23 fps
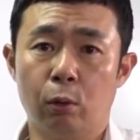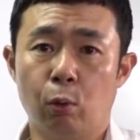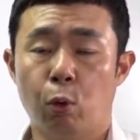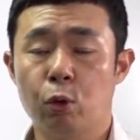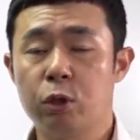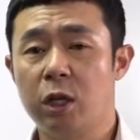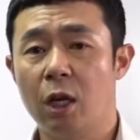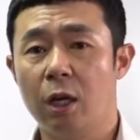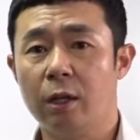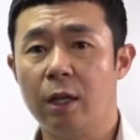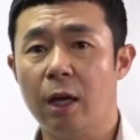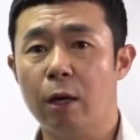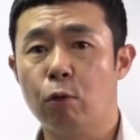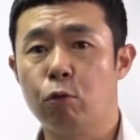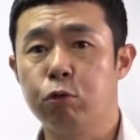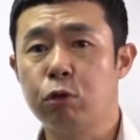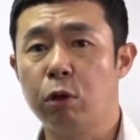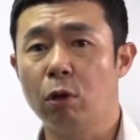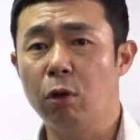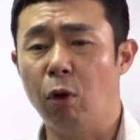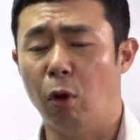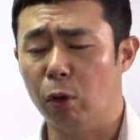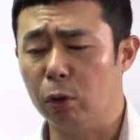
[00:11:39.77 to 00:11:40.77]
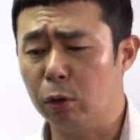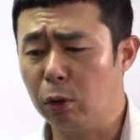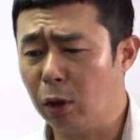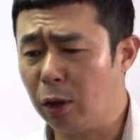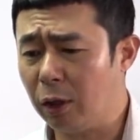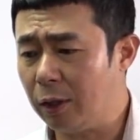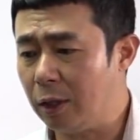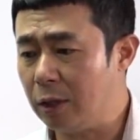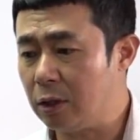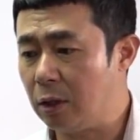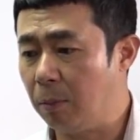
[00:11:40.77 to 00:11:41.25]
도시에 대한 구성이
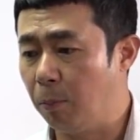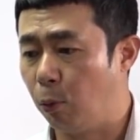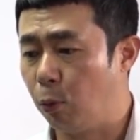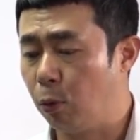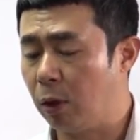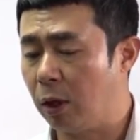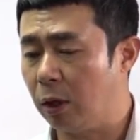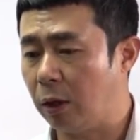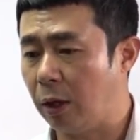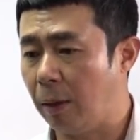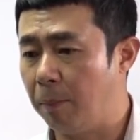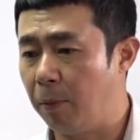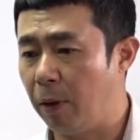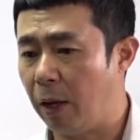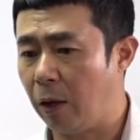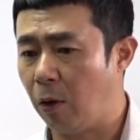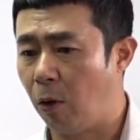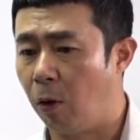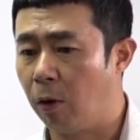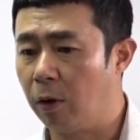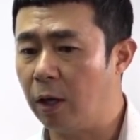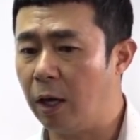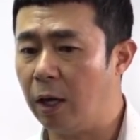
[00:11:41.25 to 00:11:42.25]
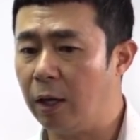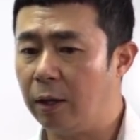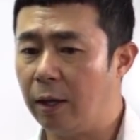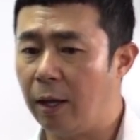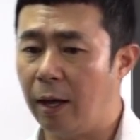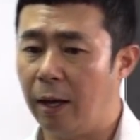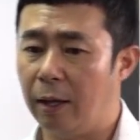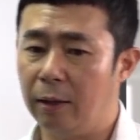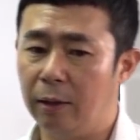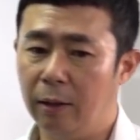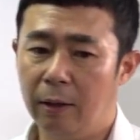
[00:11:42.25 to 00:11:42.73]
어떻게 될지 모르기 때문에 거기에
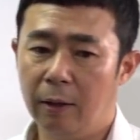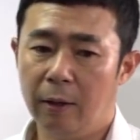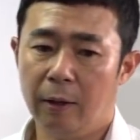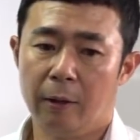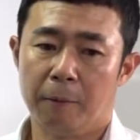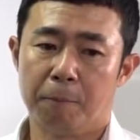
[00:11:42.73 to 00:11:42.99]
대한